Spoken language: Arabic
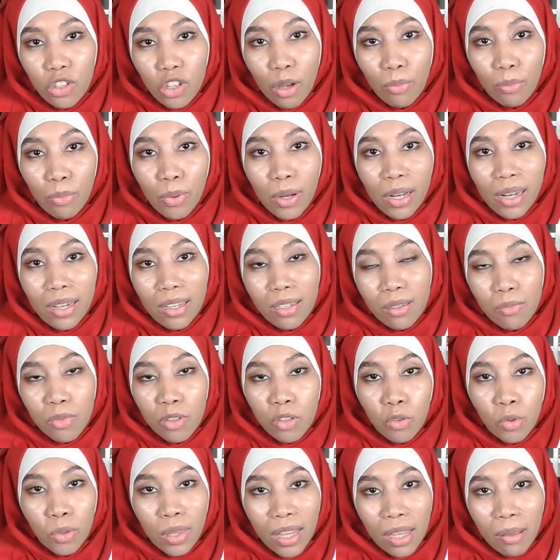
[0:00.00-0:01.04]
شامبوان اللي
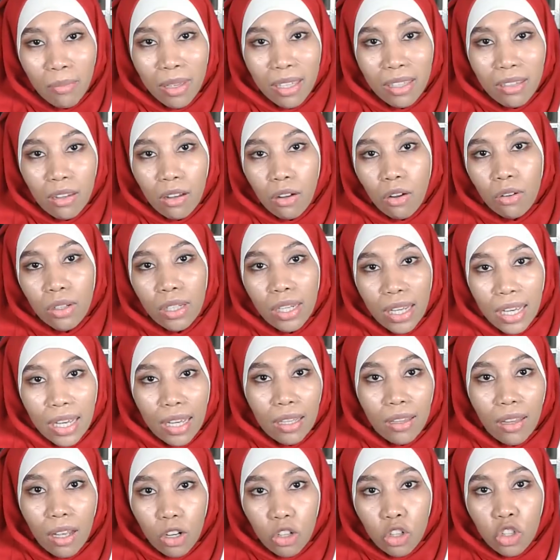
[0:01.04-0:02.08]
سميتو ديميتيكون اللي
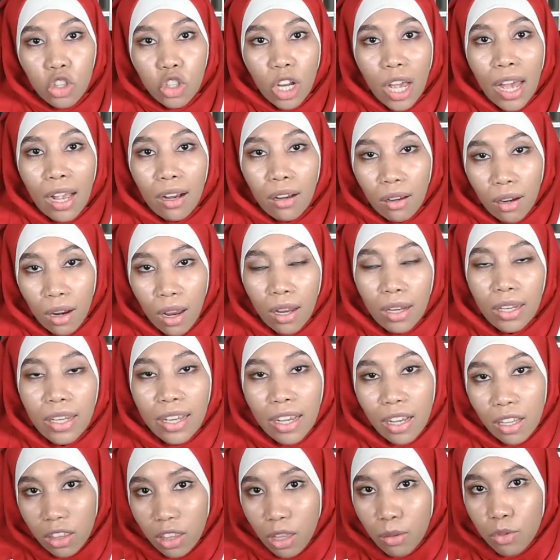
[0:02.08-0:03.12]
كيضر الشعر اللي
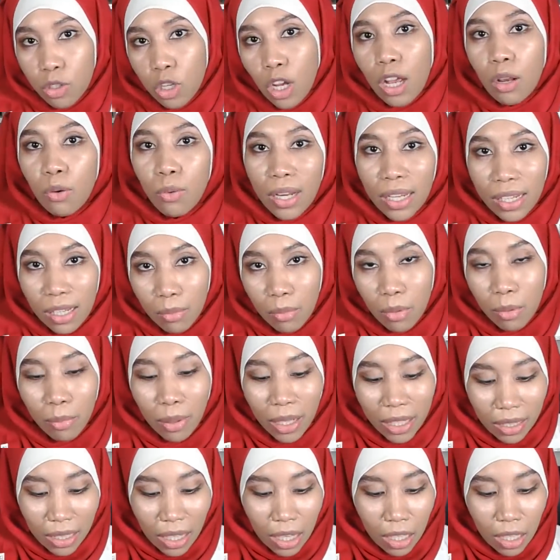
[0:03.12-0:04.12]
كيرطب الشعر ولكن من بعد